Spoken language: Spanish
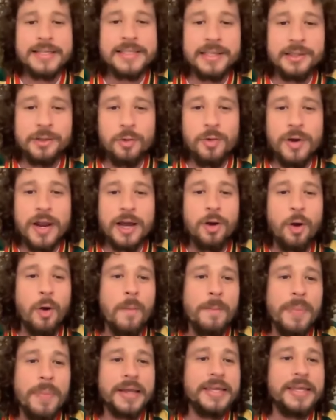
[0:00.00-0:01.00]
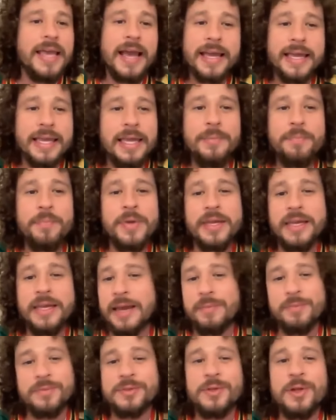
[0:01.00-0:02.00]
siendo una compañía hippie
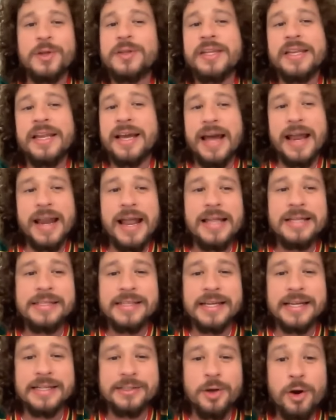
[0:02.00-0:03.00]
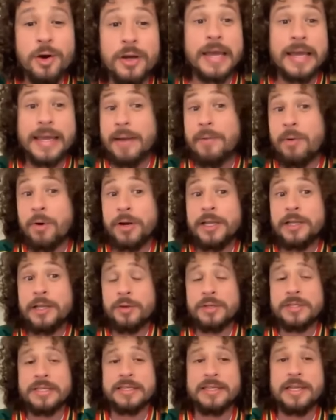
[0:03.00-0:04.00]
que pues no tiene ganancias, ¿no? Que qué
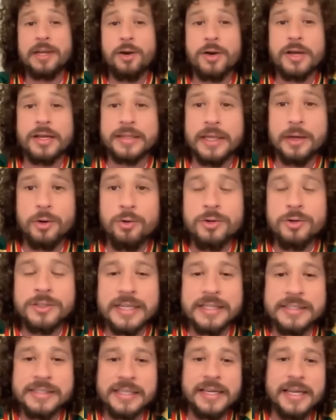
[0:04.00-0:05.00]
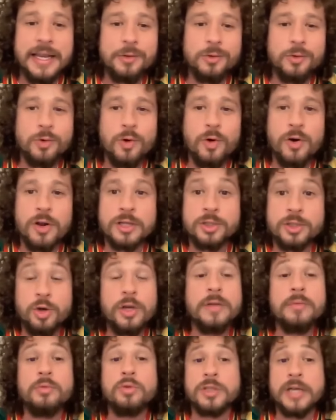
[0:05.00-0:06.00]
bonito es hacer lo que te gusta y seguir a tu
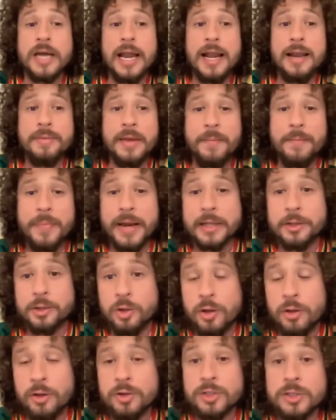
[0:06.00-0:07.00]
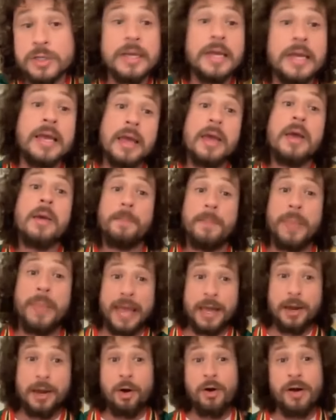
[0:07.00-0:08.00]
corazón y buscar el bien para todos,
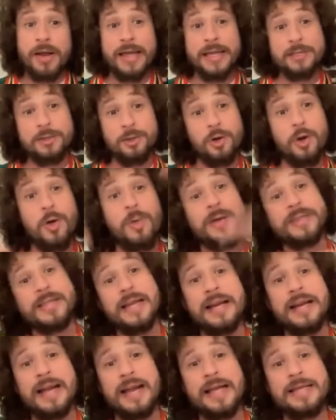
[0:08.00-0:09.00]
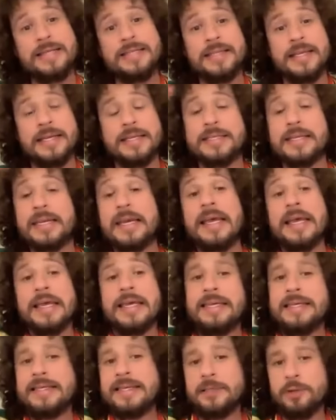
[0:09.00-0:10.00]
pero eso no va a traer ganancias.
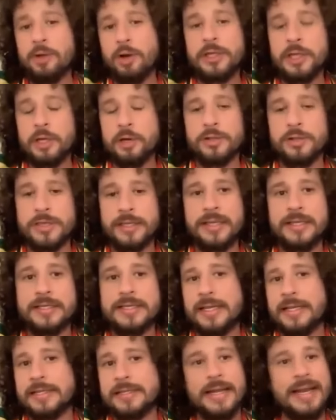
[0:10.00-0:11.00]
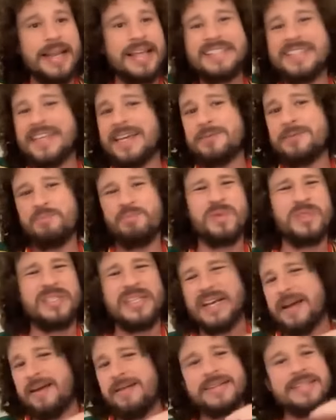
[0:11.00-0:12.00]
Y si solo te concentras en las ganancias, pues
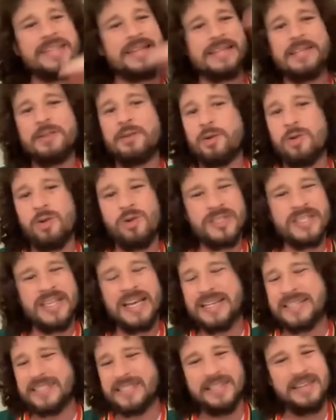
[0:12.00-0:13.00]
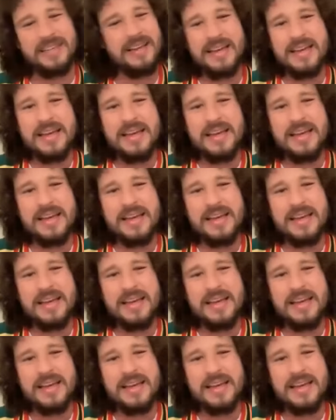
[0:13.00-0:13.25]
acabas haciendo cosas